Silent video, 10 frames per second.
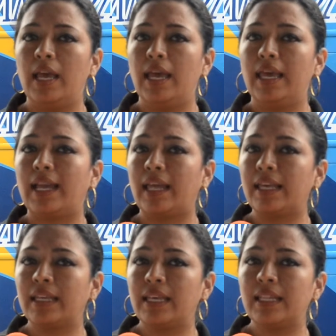Eh,
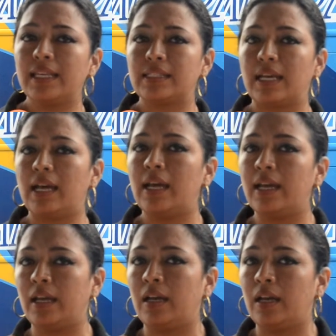cada kit
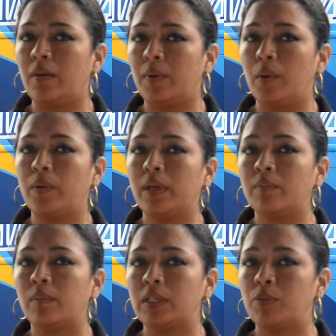está eh, evaluado
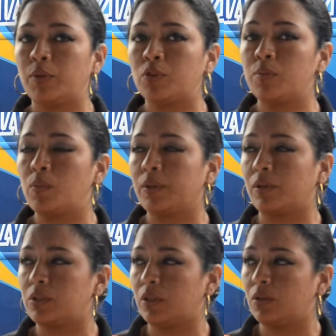en más o menos
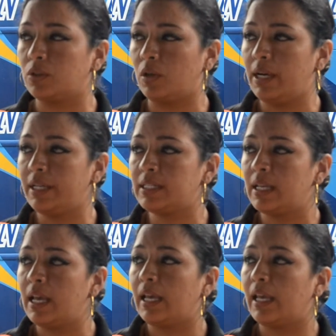1.400 dólares.
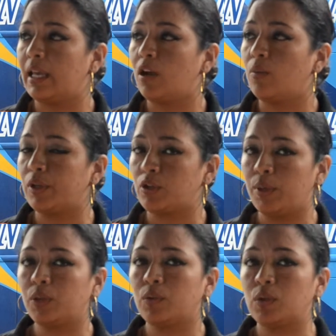Eh, como les
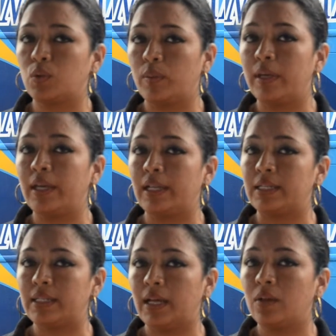comento, eso asume el
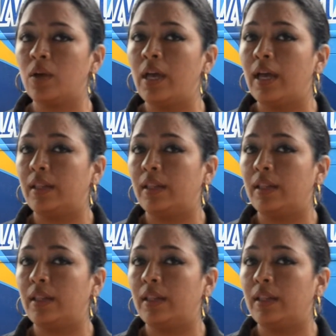Estado.